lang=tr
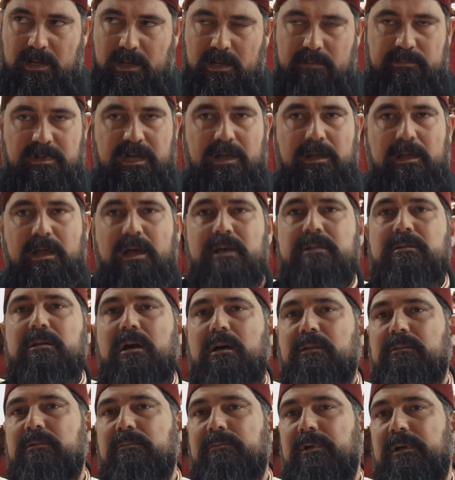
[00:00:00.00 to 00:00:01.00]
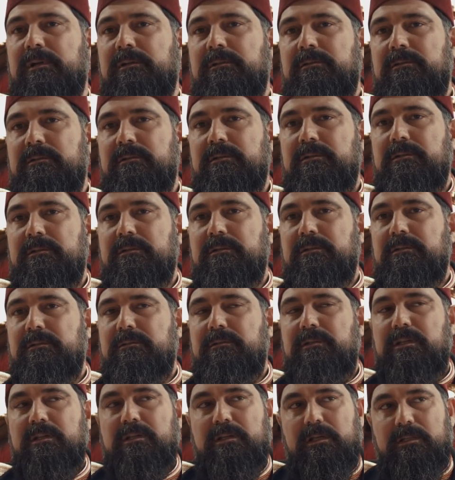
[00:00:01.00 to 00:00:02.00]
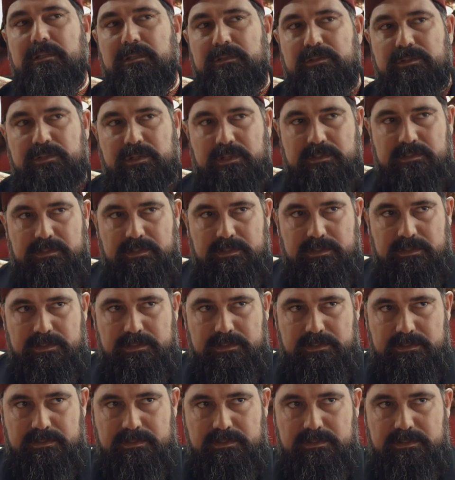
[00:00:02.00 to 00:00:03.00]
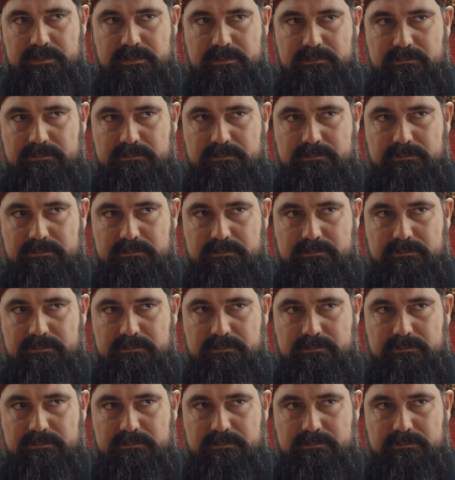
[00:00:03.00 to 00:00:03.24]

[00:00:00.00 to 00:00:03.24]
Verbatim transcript: ama her adıma dikkat edeceksiniz.